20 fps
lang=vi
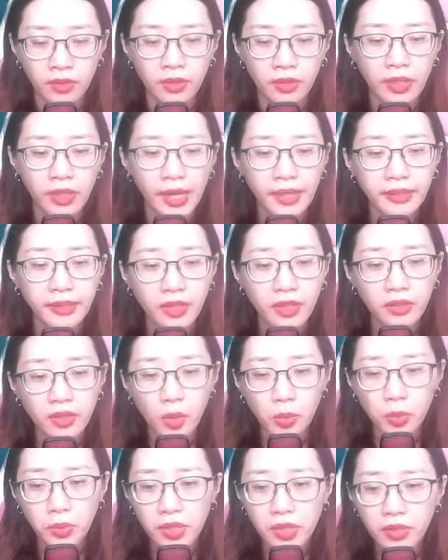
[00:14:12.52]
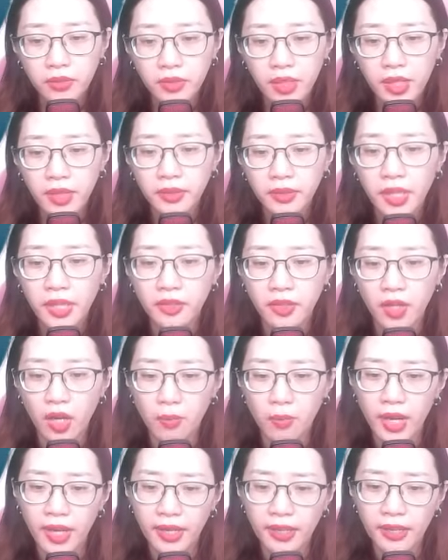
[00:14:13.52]
ngay cả công đức tiên thiên nhỏ
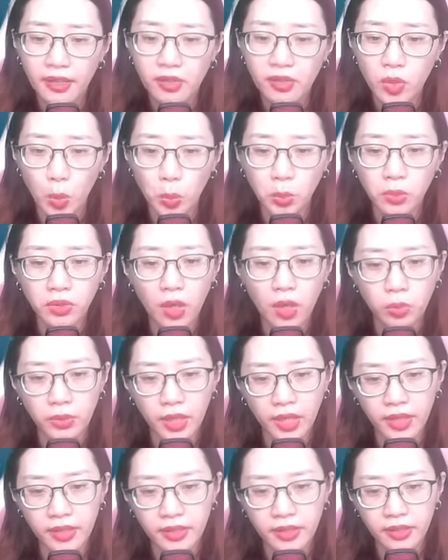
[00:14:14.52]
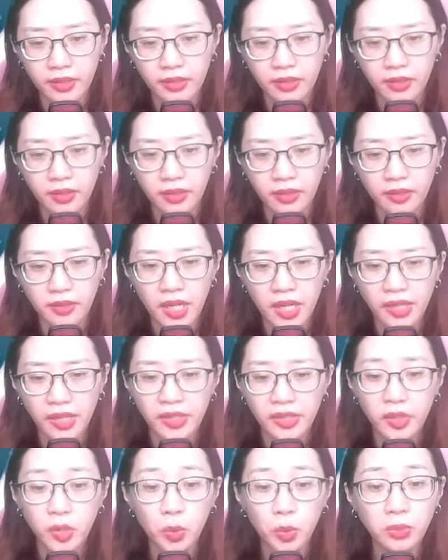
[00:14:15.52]
bé cũng không thấy.
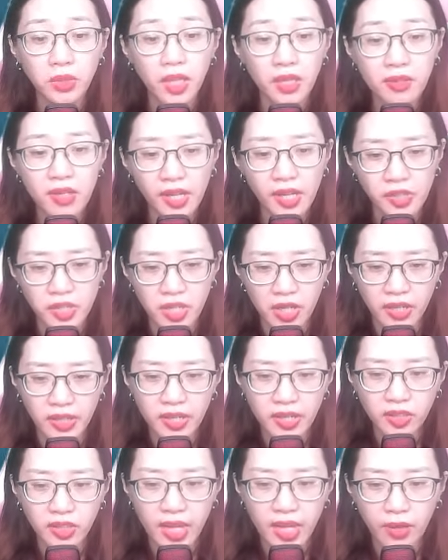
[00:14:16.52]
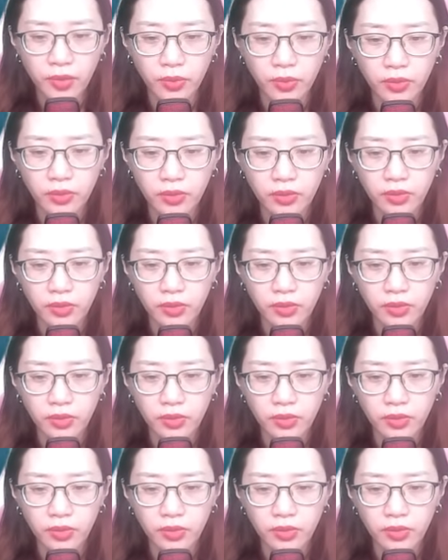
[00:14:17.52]
Đây cũng tính là trời đất sao?